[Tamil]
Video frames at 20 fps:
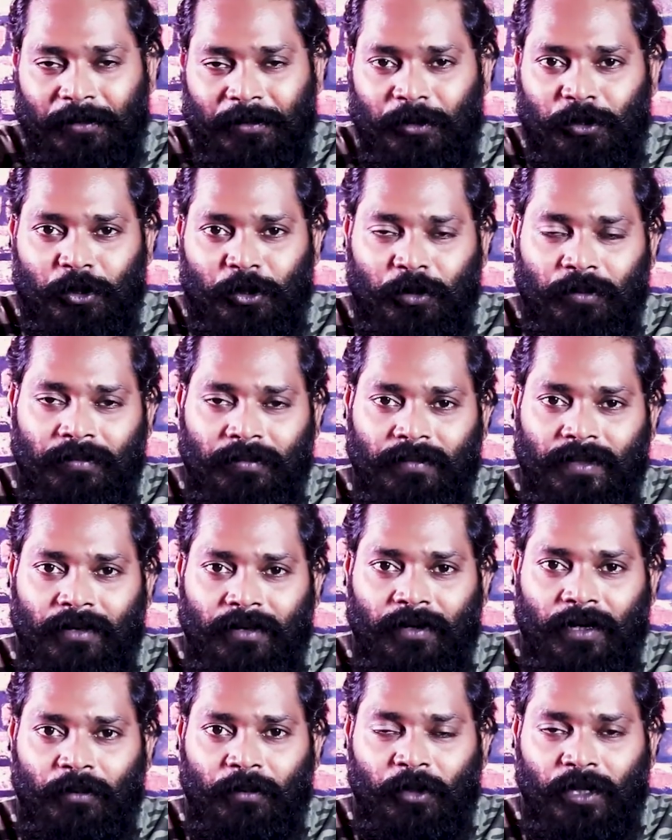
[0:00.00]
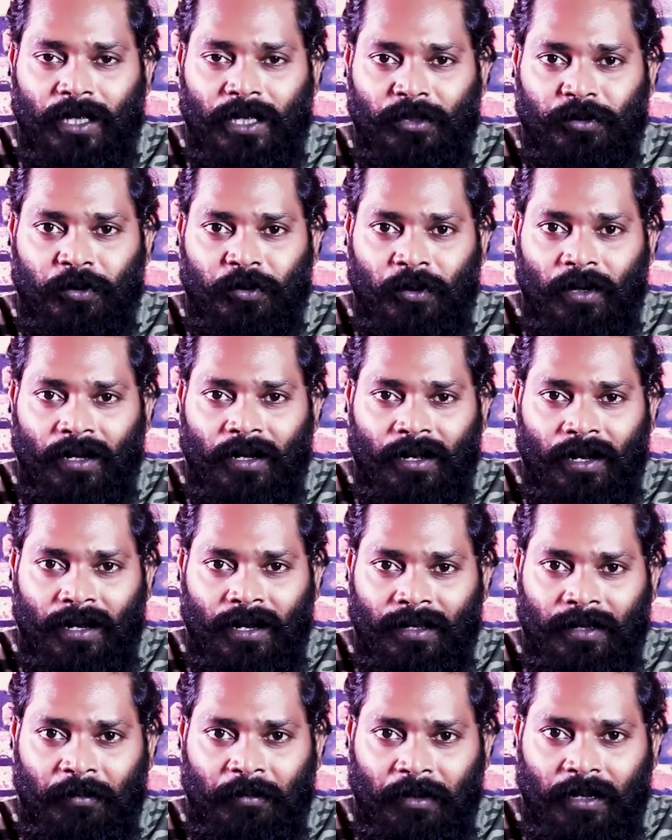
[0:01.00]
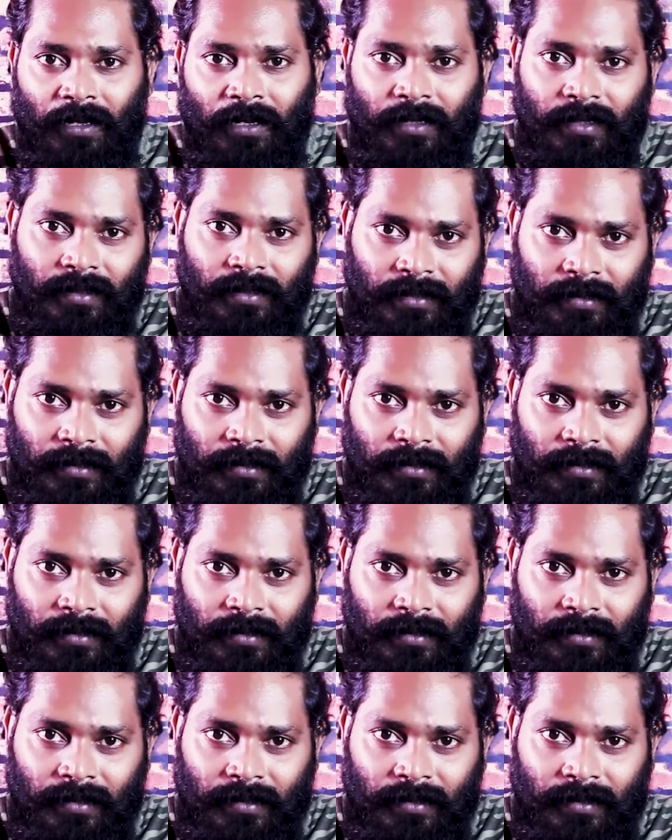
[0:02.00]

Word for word: கொஞ்சம் தவிர்க்க முடியாத சூழல்களால் நம்மளால்